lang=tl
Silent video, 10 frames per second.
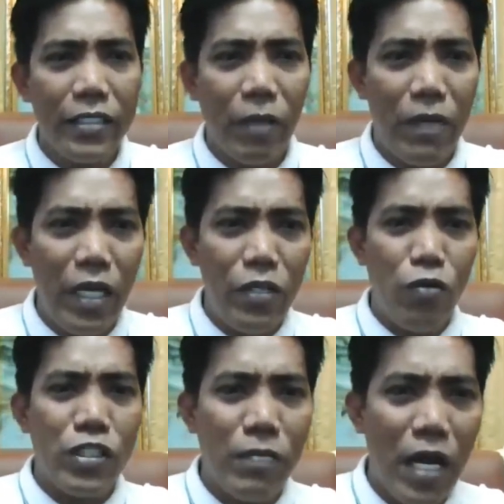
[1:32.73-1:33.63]
sabihin
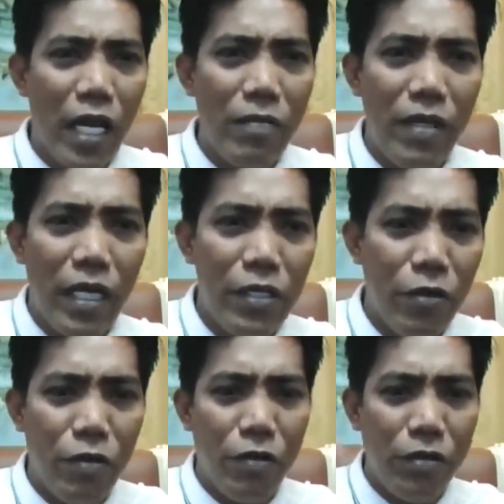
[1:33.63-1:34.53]
nyo sa mga kaibigan
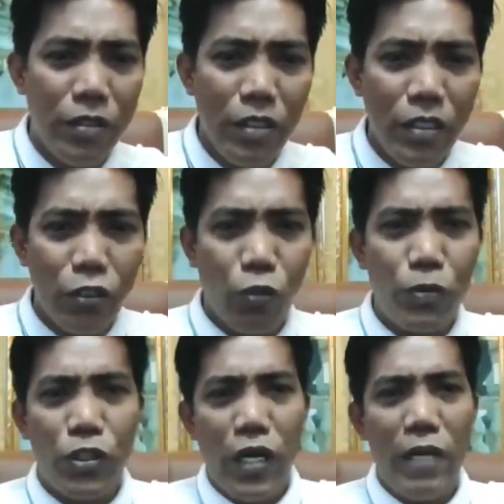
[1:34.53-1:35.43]
nyo,
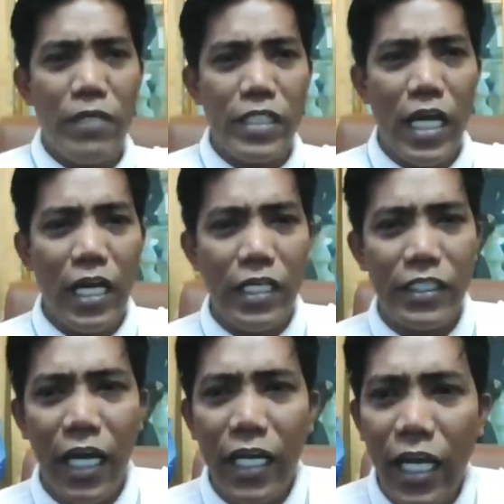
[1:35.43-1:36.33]
subscribe na sa aking
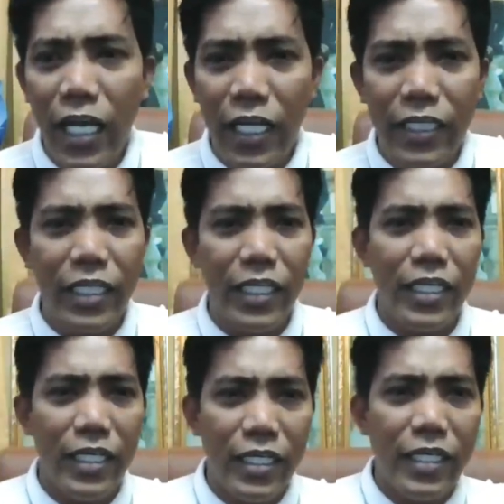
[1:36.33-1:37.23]
channel at
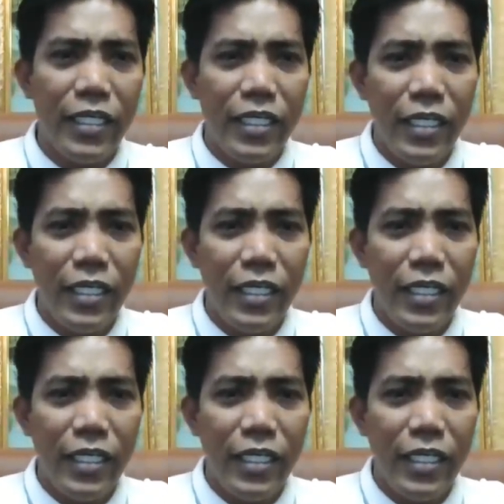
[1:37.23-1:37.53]
uh,